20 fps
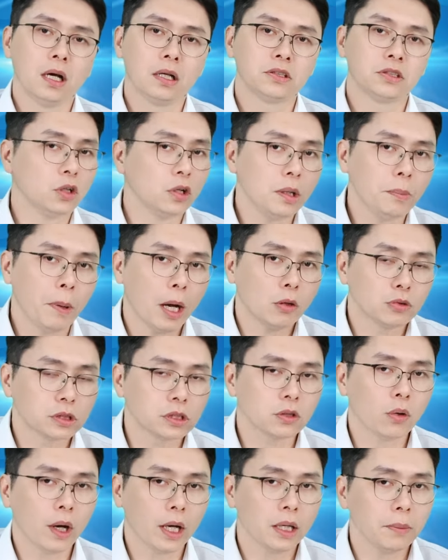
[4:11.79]
只有一百五十
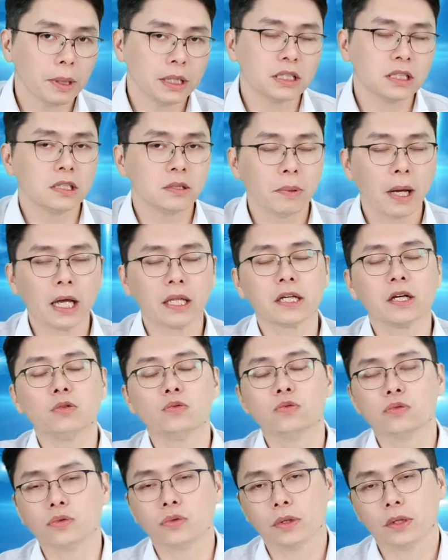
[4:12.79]
块，一百四十八点
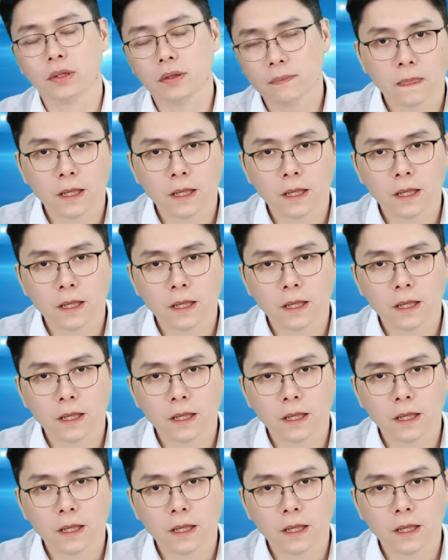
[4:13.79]
五元。